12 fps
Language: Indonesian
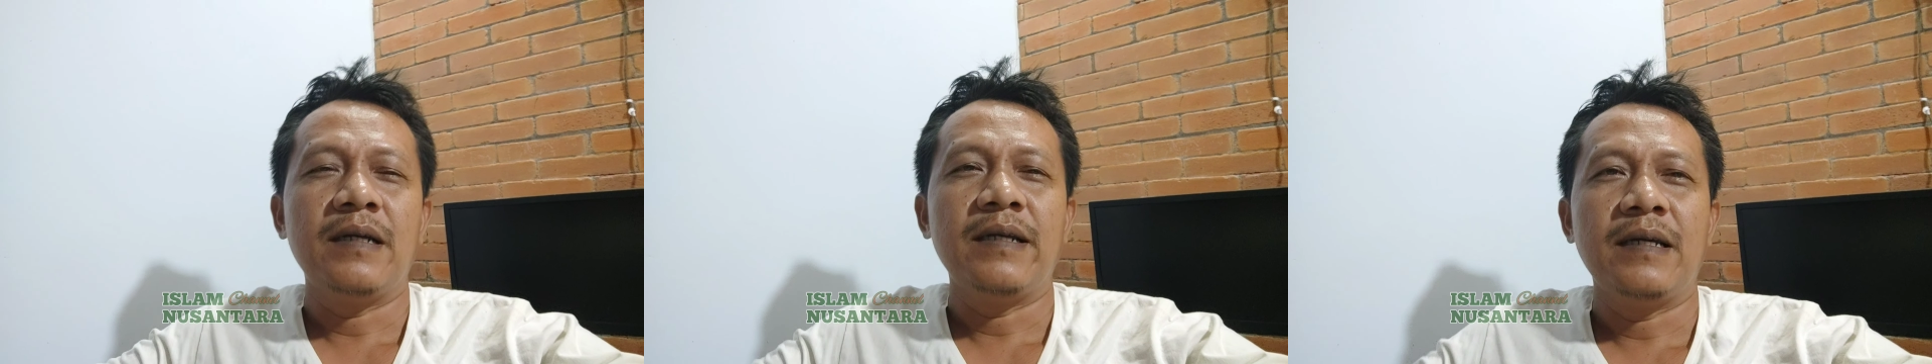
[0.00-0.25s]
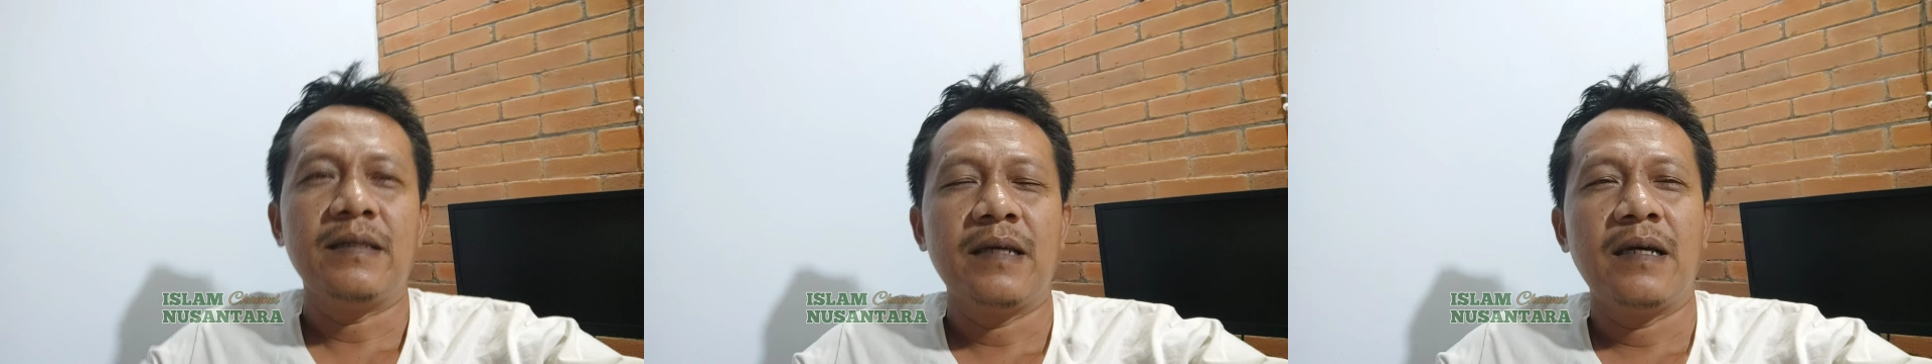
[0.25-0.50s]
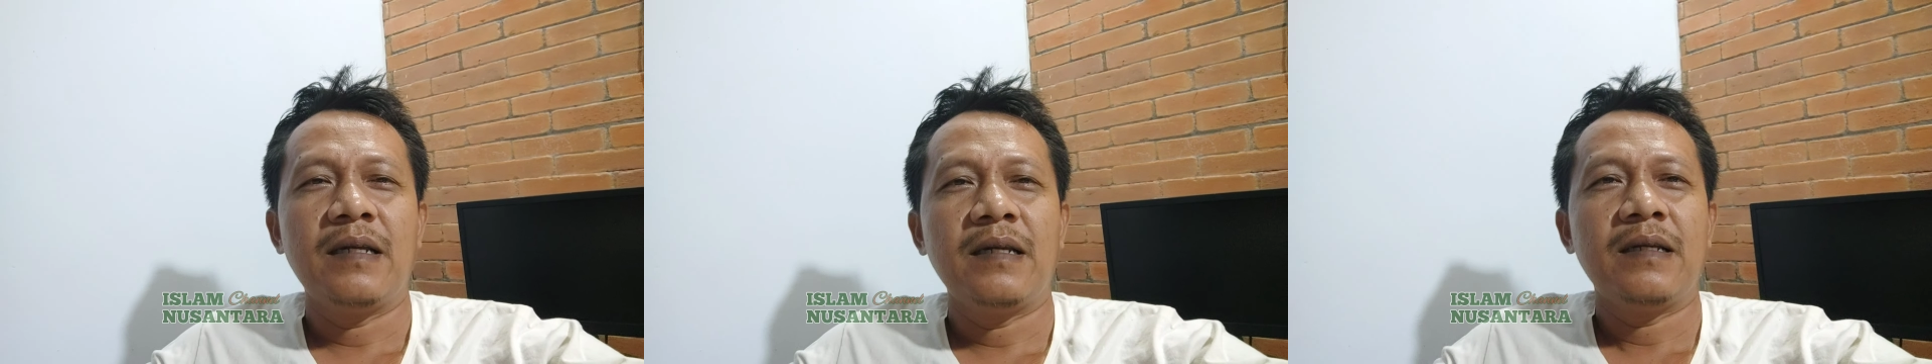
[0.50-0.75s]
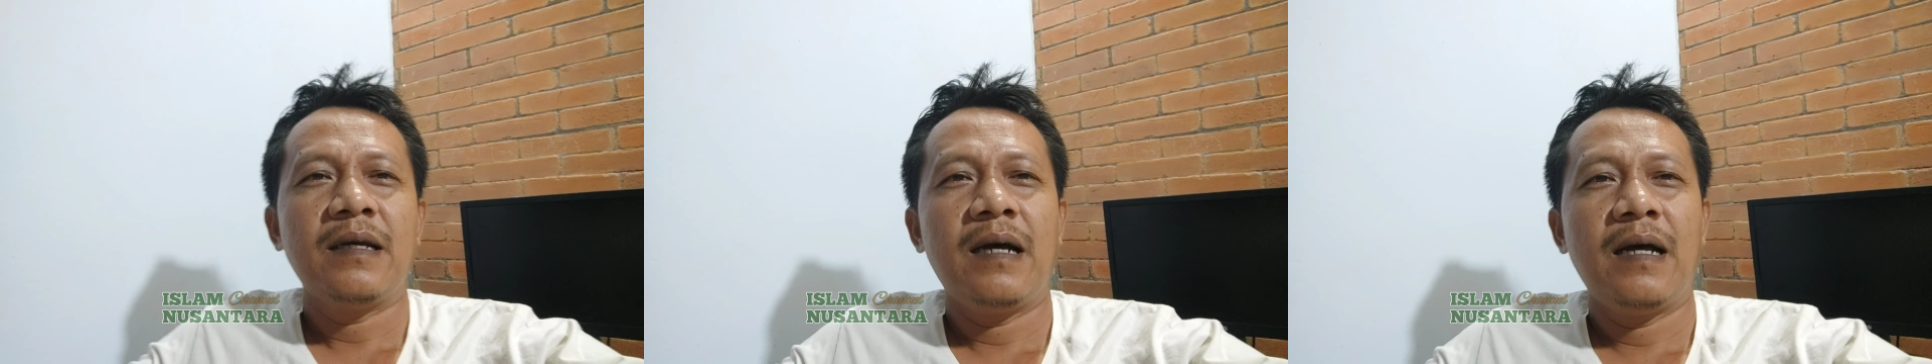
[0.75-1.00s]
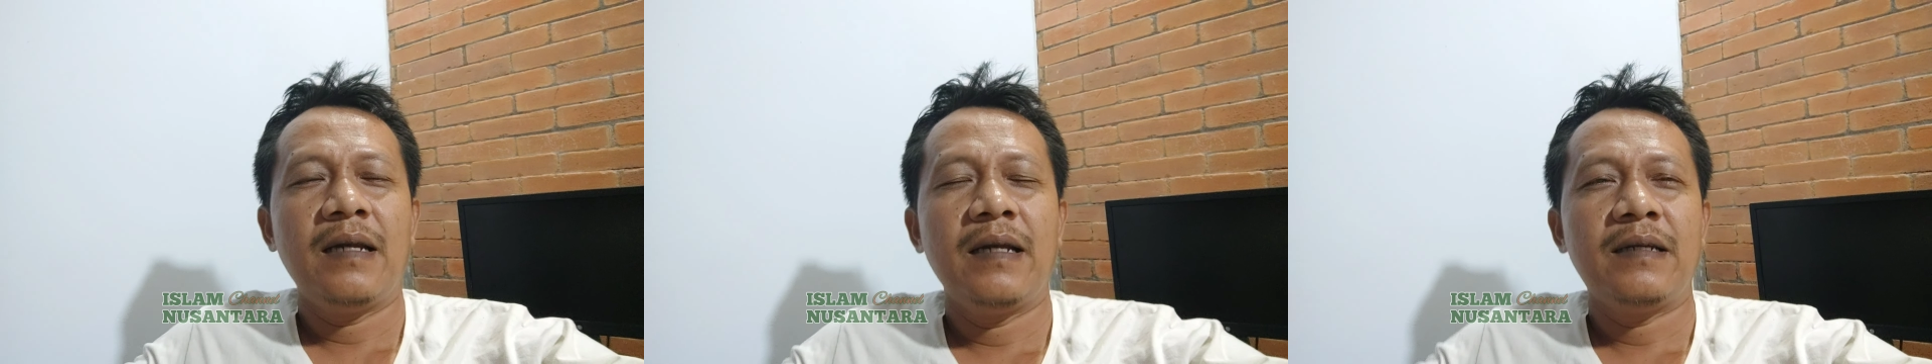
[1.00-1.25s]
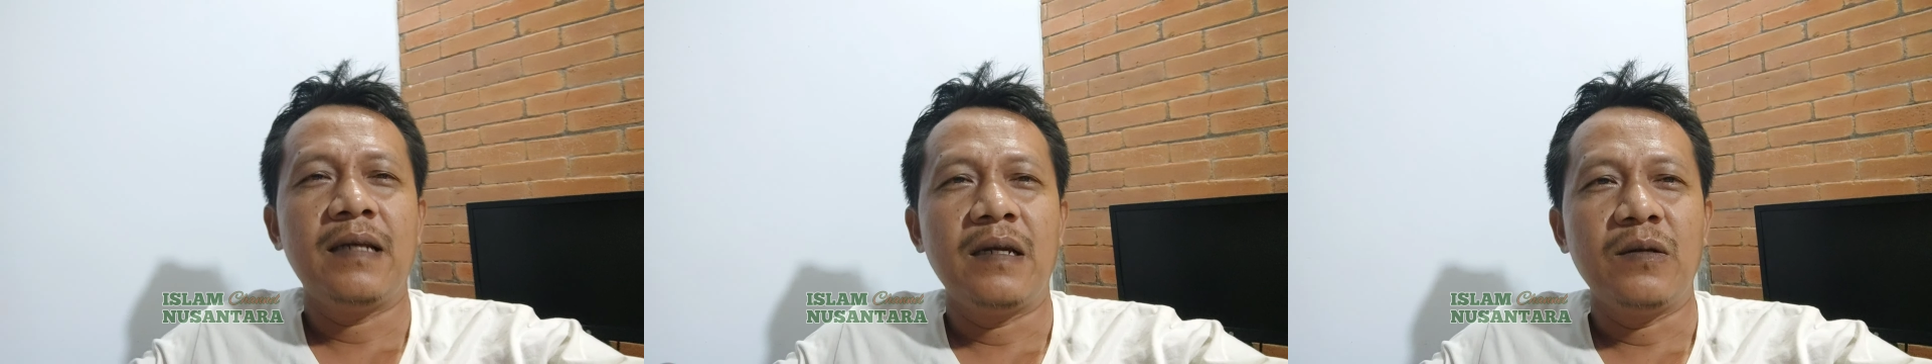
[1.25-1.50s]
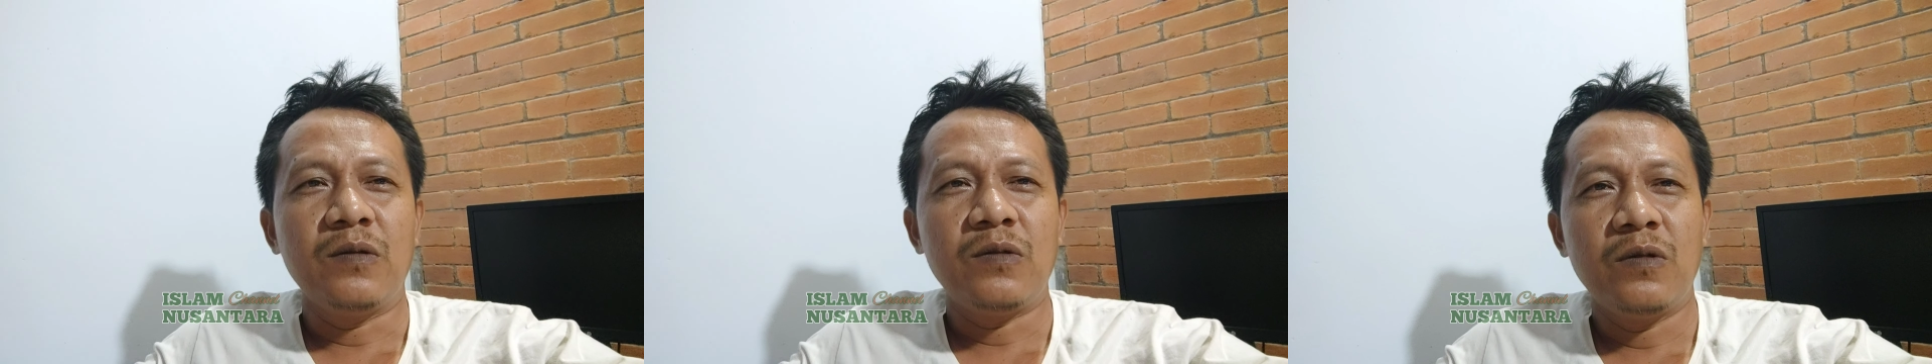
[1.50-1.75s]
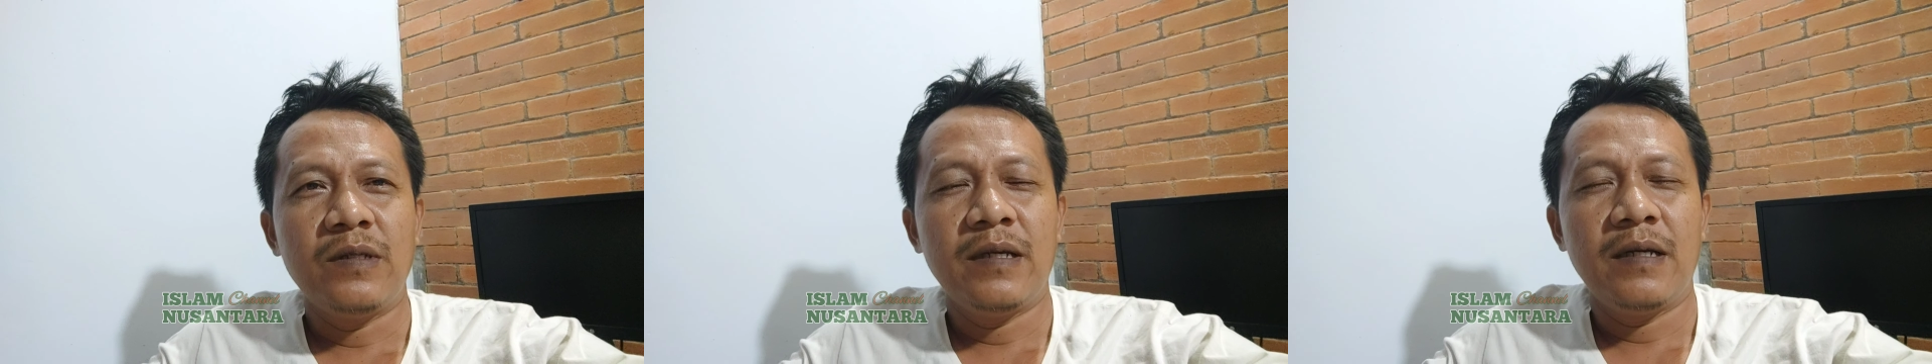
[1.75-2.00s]
kelihatan aneh dan
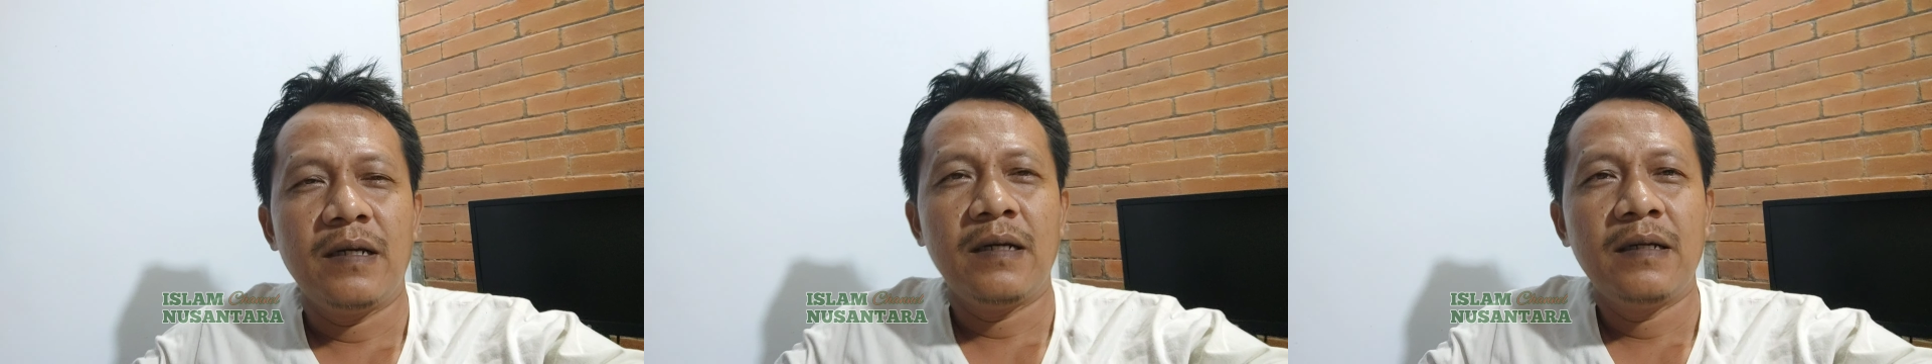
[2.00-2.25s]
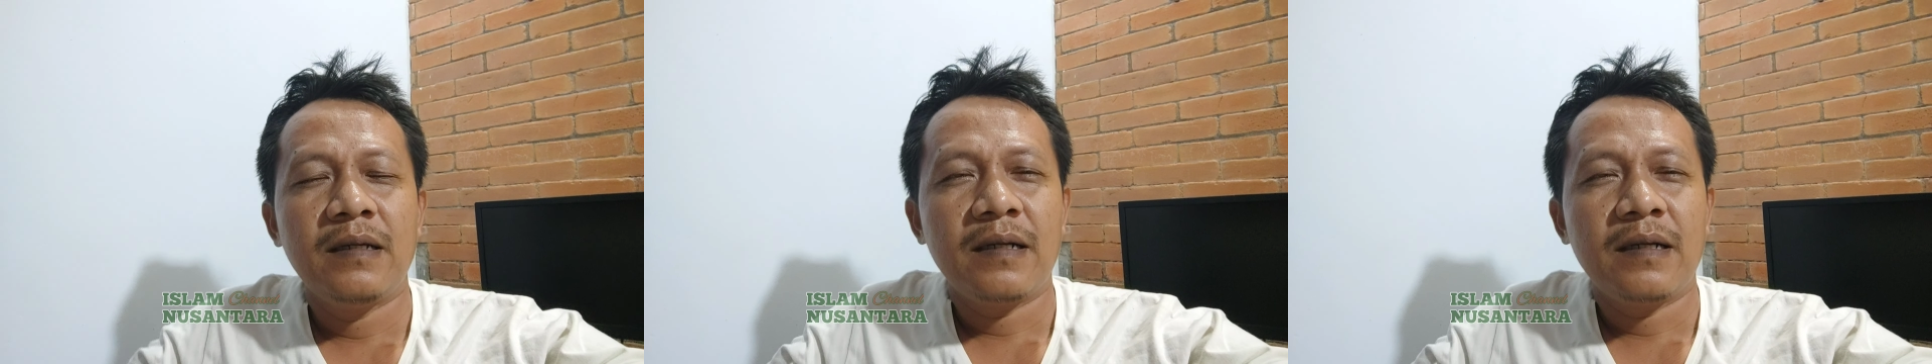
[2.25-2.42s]
lucunya.